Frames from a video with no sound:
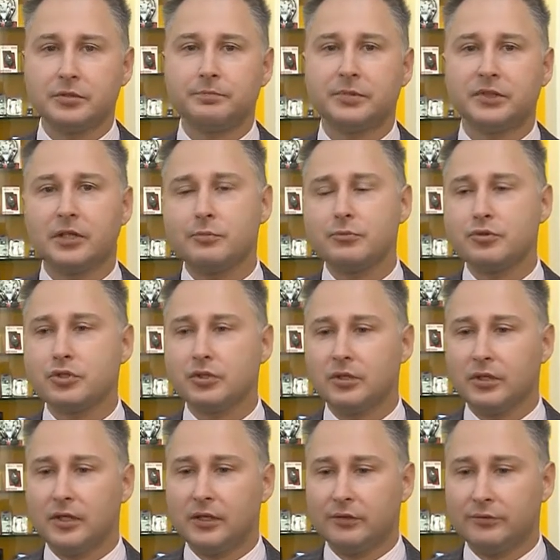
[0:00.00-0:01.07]
потому
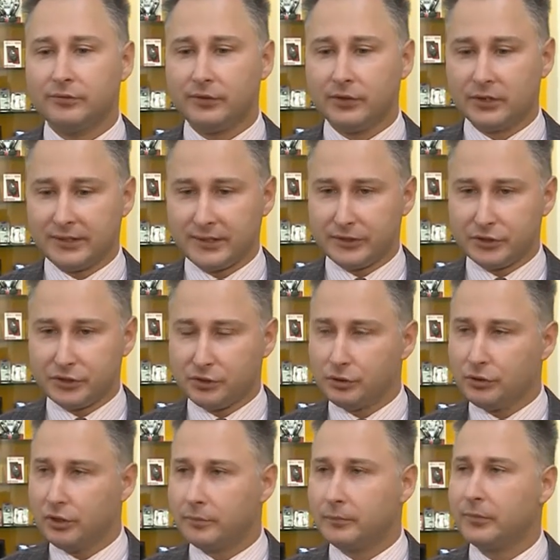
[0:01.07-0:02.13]
что в
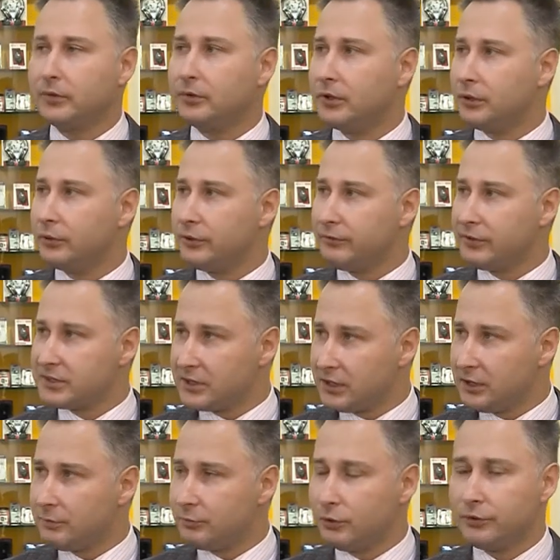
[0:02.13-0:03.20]
традиционном э,
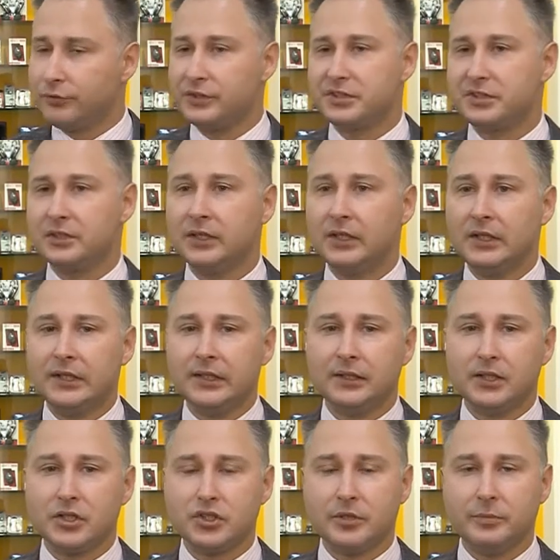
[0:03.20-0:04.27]
универсальном офисе
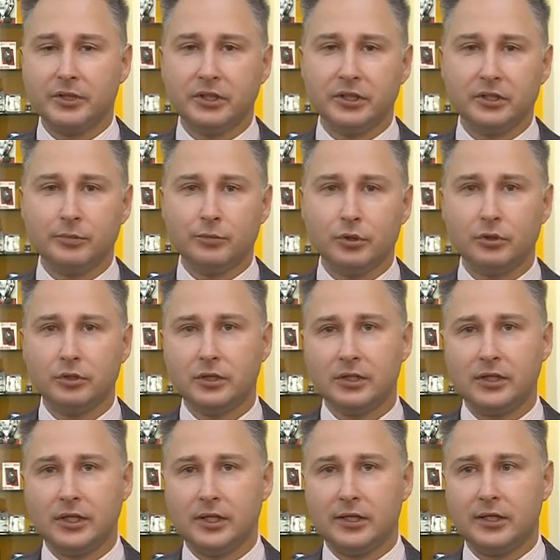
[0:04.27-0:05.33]
наши абоненты могут
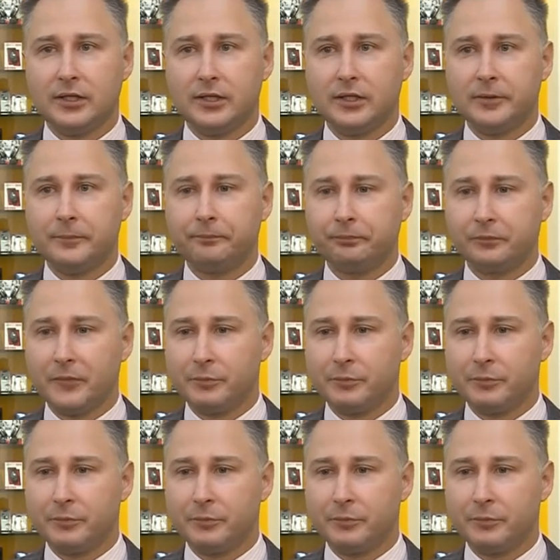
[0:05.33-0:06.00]
э,